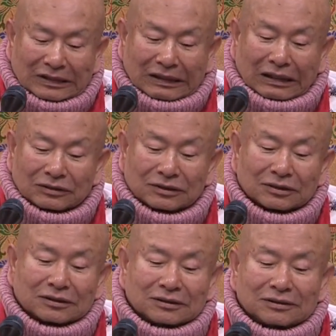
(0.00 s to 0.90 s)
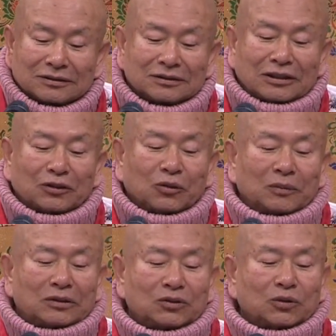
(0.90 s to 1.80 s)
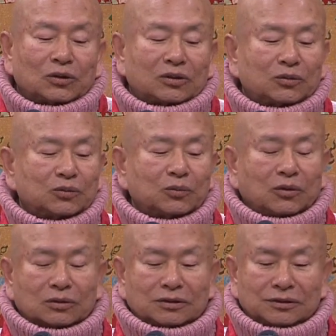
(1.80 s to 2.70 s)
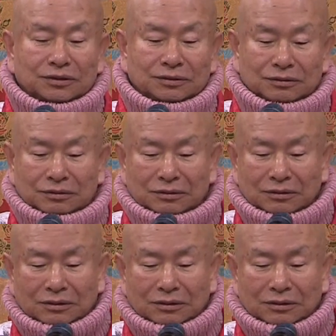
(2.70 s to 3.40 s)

啊！这个今天我们做的父母是